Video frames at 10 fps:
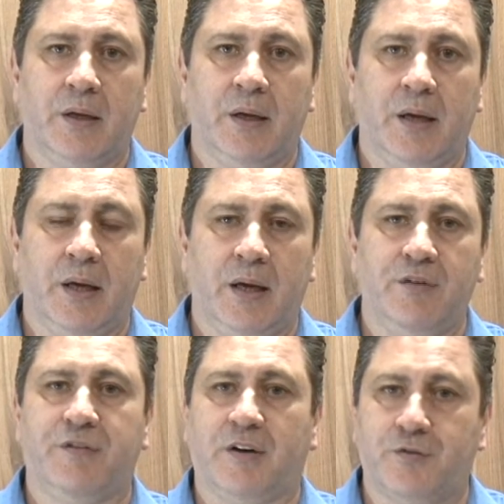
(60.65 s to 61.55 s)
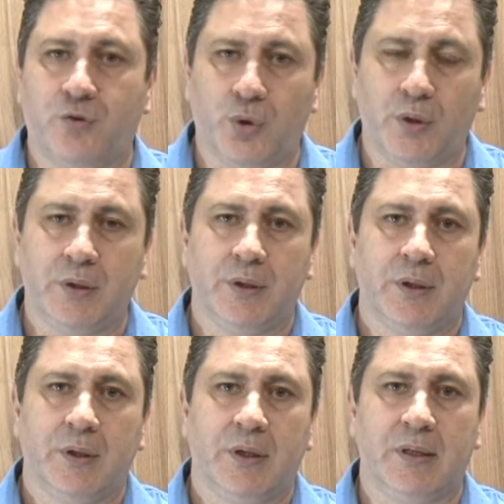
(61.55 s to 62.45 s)
é, em favor
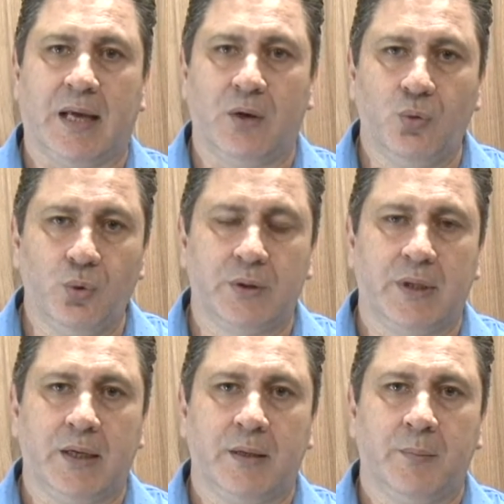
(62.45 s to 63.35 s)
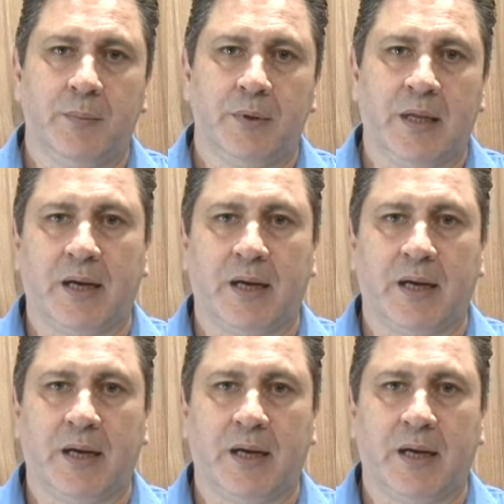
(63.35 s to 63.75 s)
né, da luta da